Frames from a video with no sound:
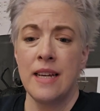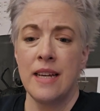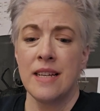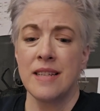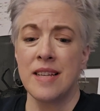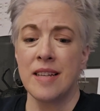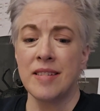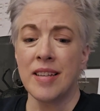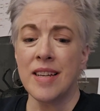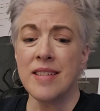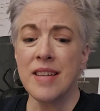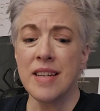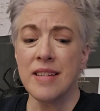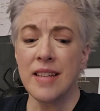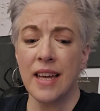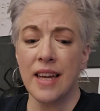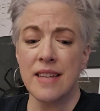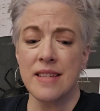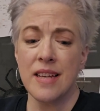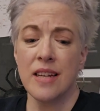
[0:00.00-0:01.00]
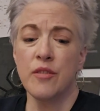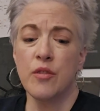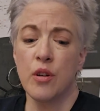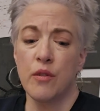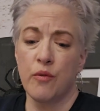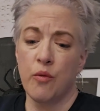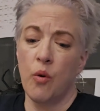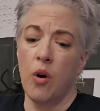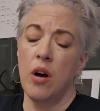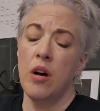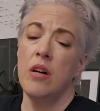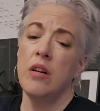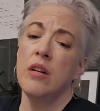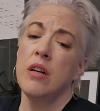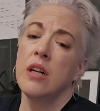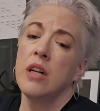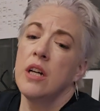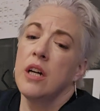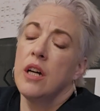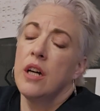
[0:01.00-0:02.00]
C'est très intéressant de
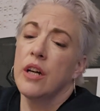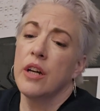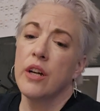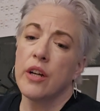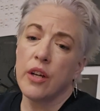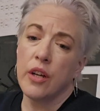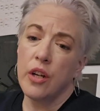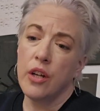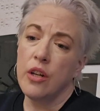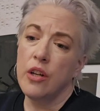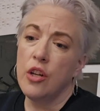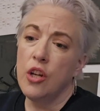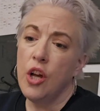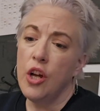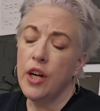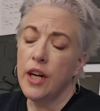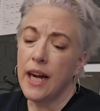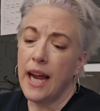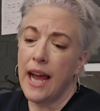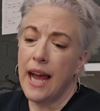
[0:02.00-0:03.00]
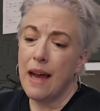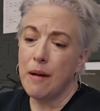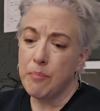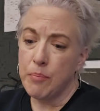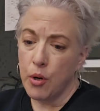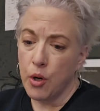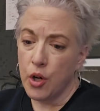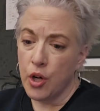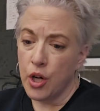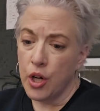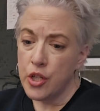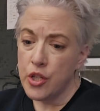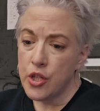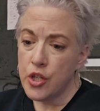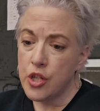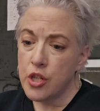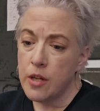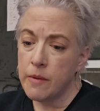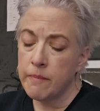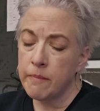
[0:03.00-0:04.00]
voir leur
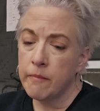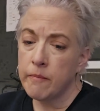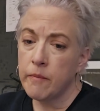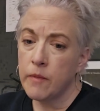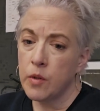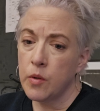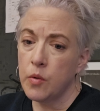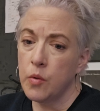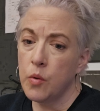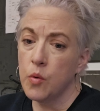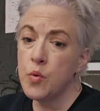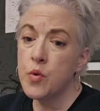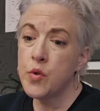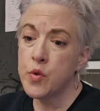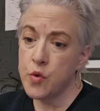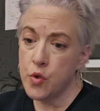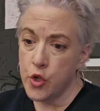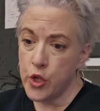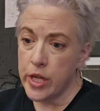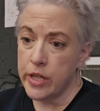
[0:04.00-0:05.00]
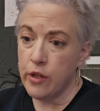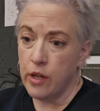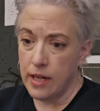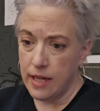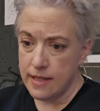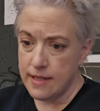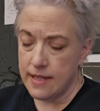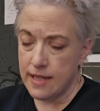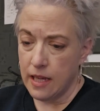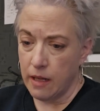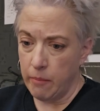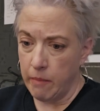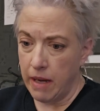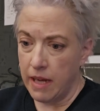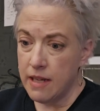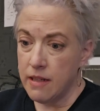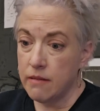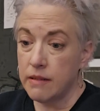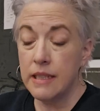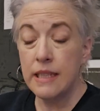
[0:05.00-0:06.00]
approche au sujet de
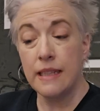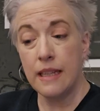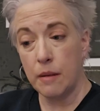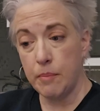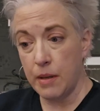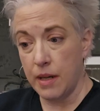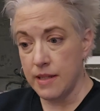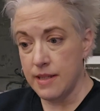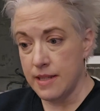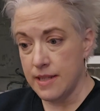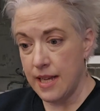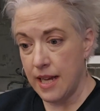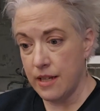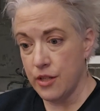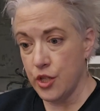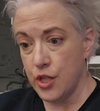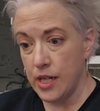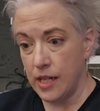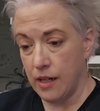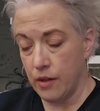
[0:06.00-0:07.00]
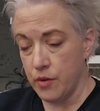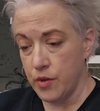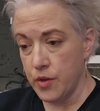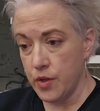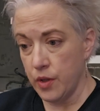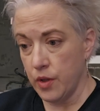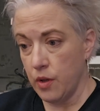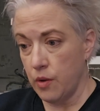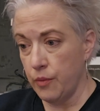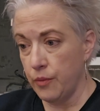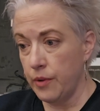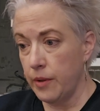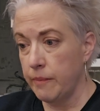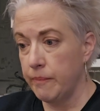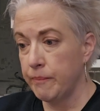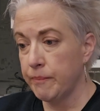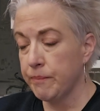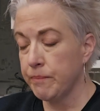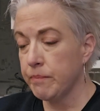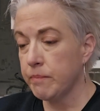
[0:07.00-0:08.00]
l'enseignement et de l'apprentissage des langues secondes.
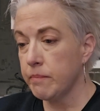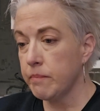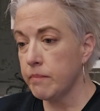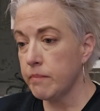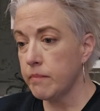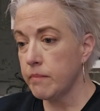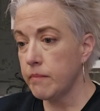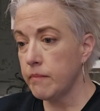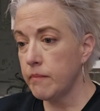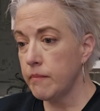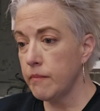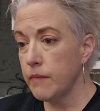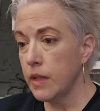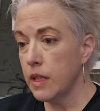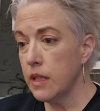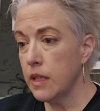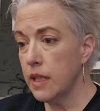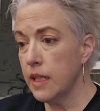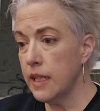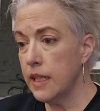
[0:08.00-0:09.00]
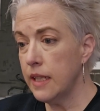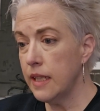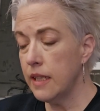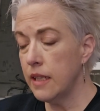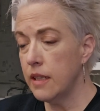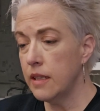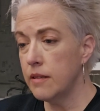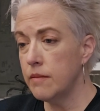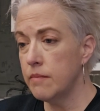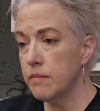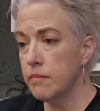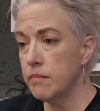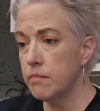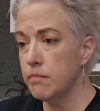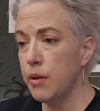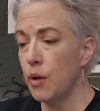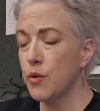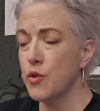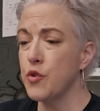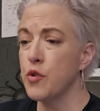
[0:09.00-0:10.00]
Et
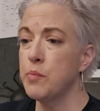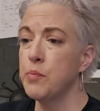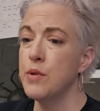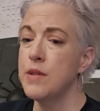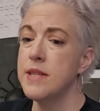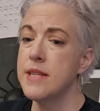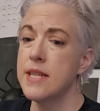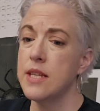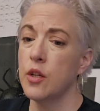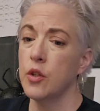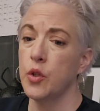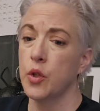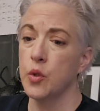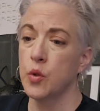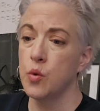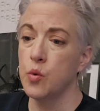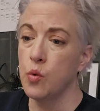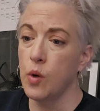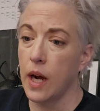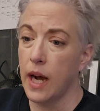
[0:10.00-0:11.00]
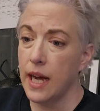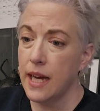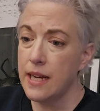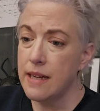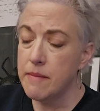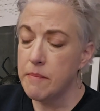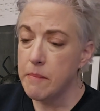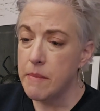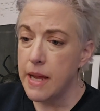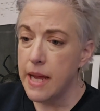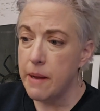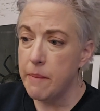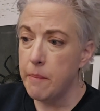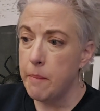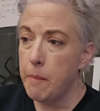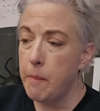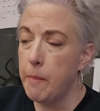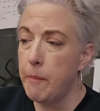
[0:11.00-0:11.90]
bon, je ne veux pas dire le courant, mais